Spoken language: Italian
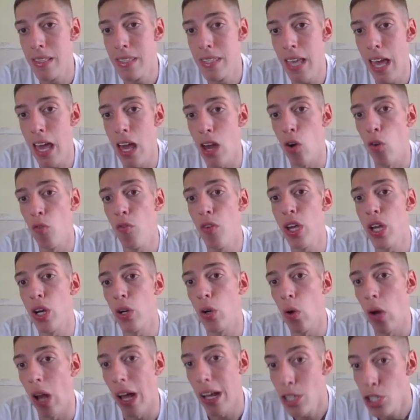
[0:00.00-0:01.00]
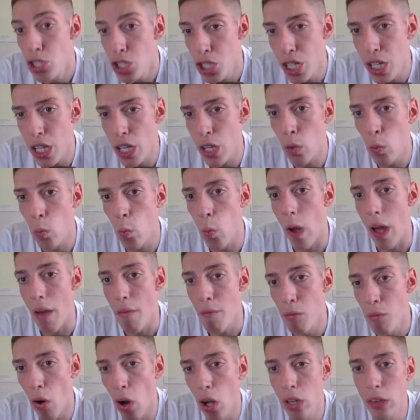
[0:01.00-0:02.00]
0,5
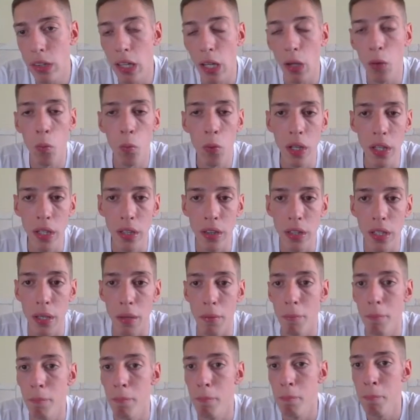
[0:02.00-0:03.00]
volte quindi